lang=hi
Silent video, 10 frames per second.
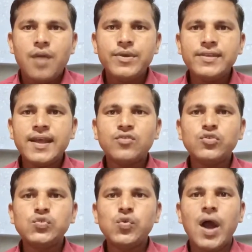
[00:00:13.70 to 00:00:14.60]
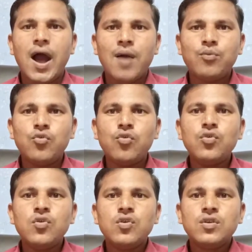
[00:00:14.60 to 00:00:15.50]
अभी तक दोस्तों आपको
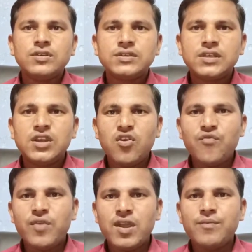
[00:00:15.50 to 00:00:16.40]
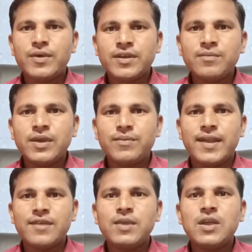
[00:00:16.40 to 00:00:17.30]
सिल्वर फ्ले बटन के
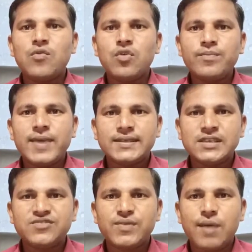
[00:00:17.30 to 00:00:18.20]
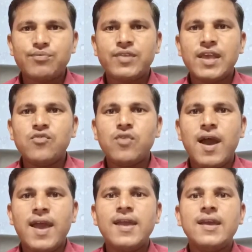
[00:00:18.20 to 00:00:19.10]
बारे में कोई मैसेज प्राप्त नहीं
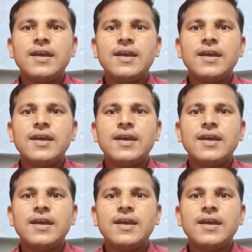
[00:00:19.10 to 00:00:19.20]
हुआ है